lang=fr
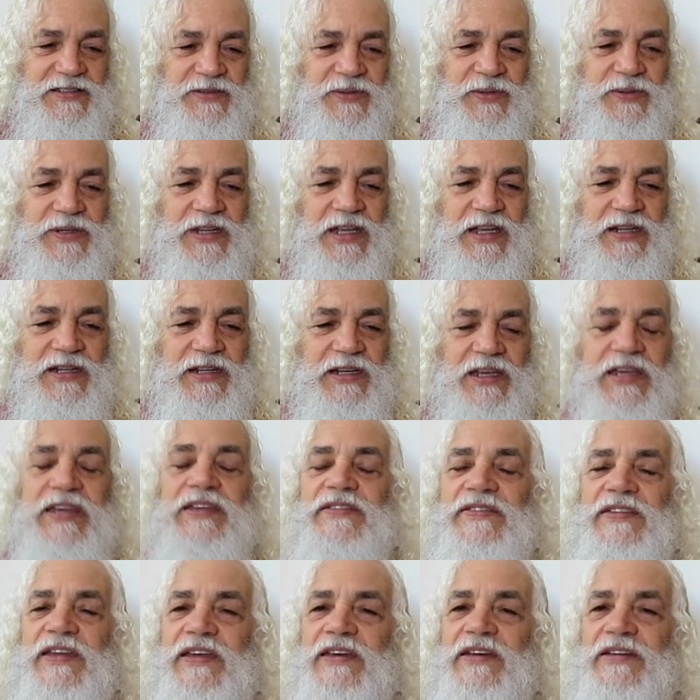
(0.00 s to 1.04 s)
Donc elle
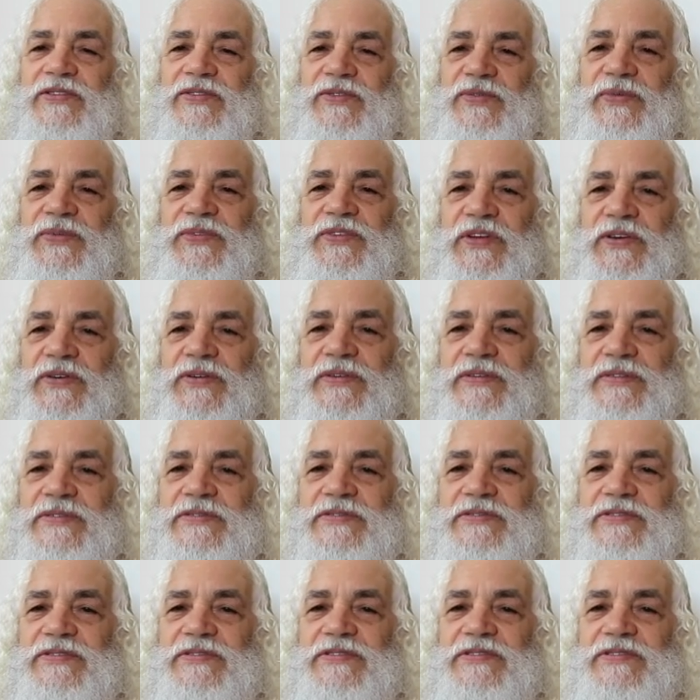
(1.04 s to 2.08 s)
réitère tout le temps,
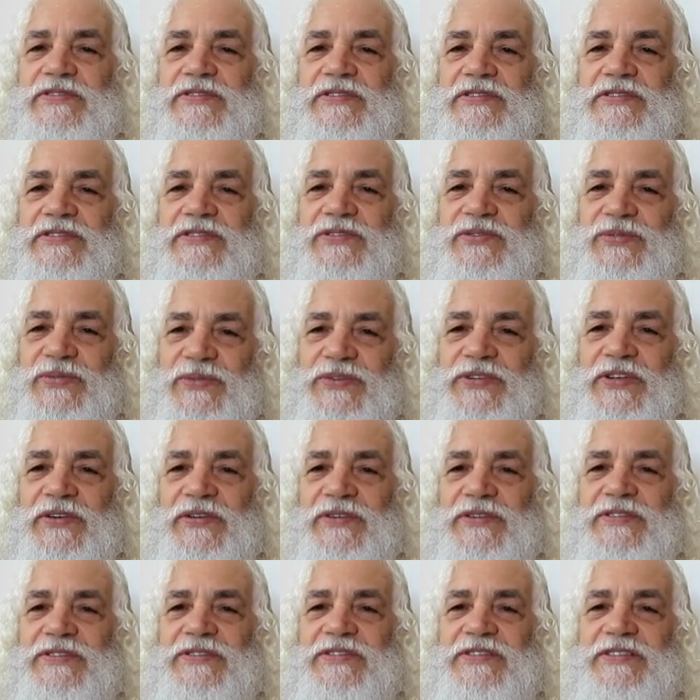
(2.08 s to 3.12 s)
tout le temps.